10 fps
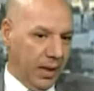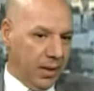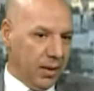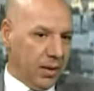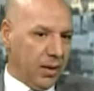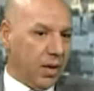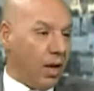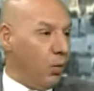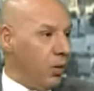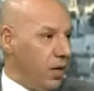خدمنا
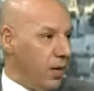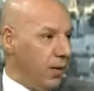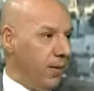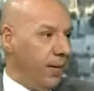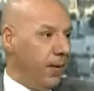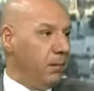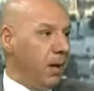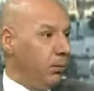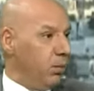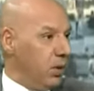خدمه كبيره ياسر
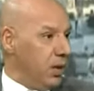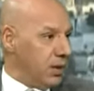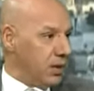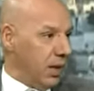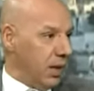سواء